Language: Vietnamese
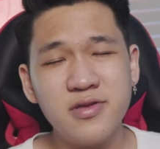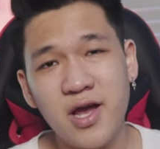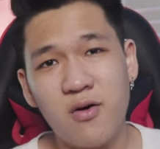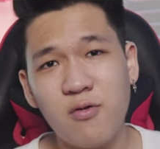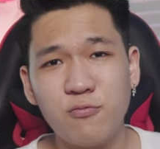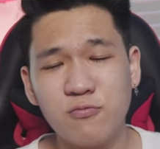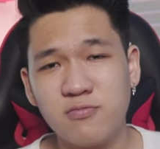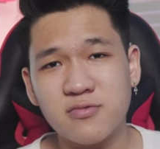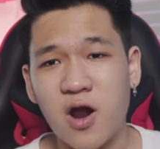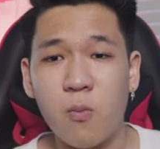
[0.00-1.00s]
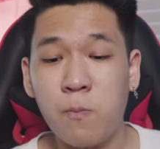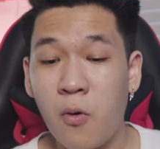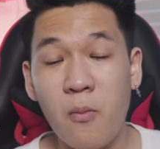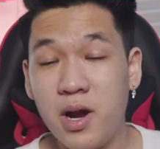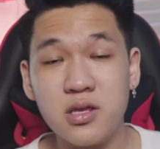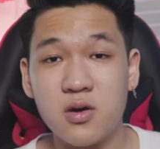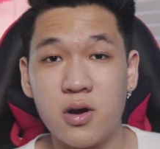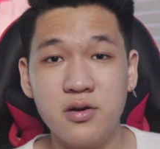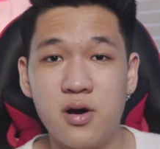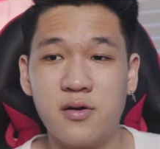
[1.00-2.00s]
nhiều ông đóng pomade ra
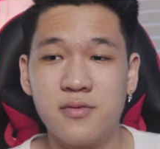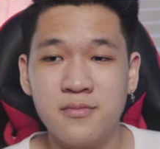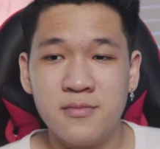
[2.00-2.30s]
ngoài đường